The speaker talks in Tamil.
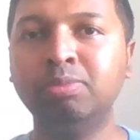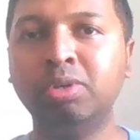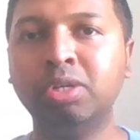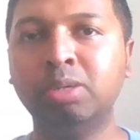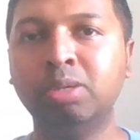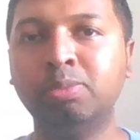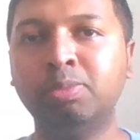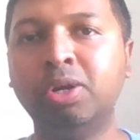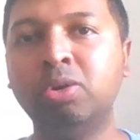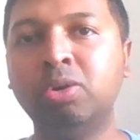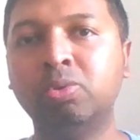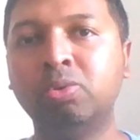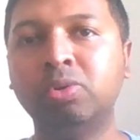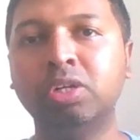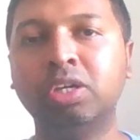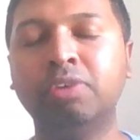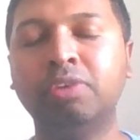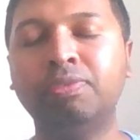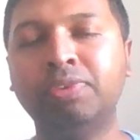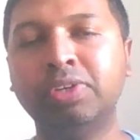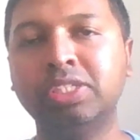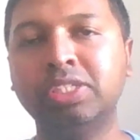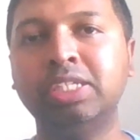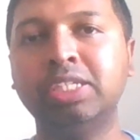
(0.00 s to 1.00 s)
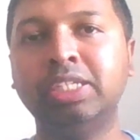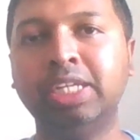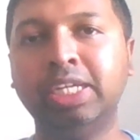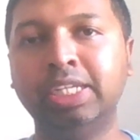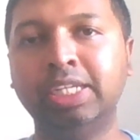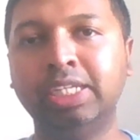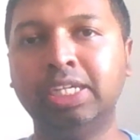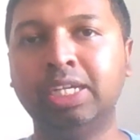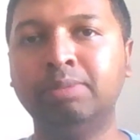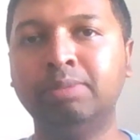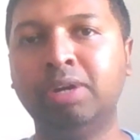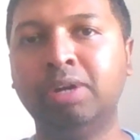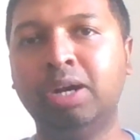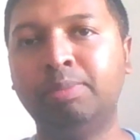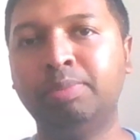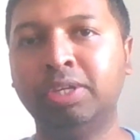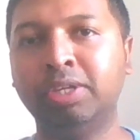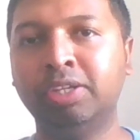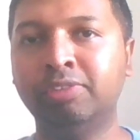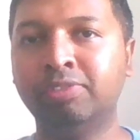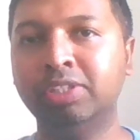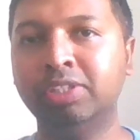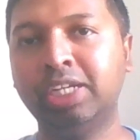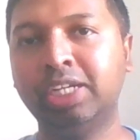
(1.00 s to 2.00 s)
மூலமாக உங்களுக்கு ஃபிக்ஸட் இன்கம்
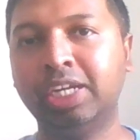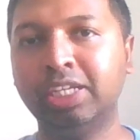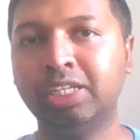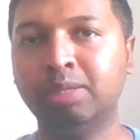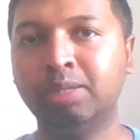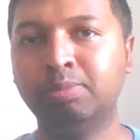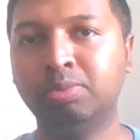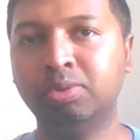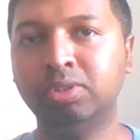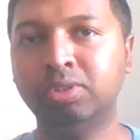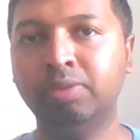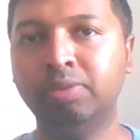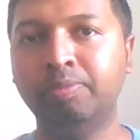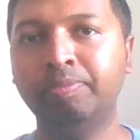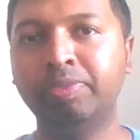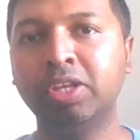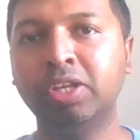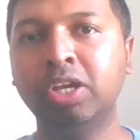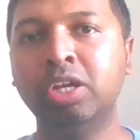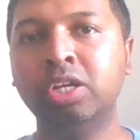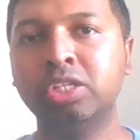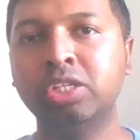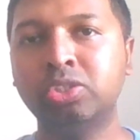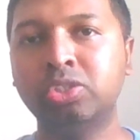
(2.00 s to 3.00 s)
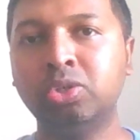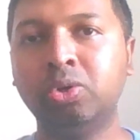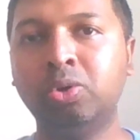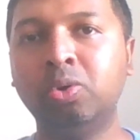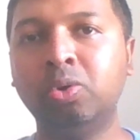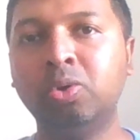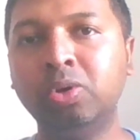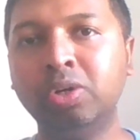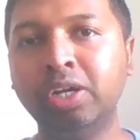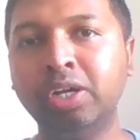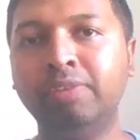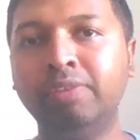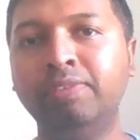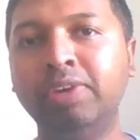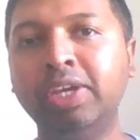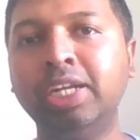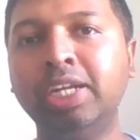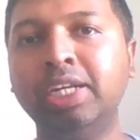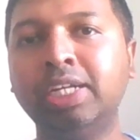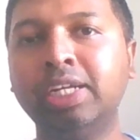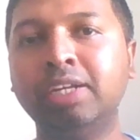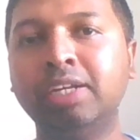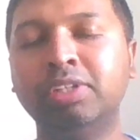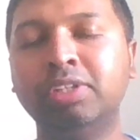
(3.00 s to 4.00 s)
அப்படின்னு வந்து கிடைக்க போகுது ஸோ உங்கள்
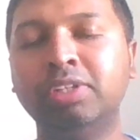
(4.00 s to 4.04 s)
வீட்டில்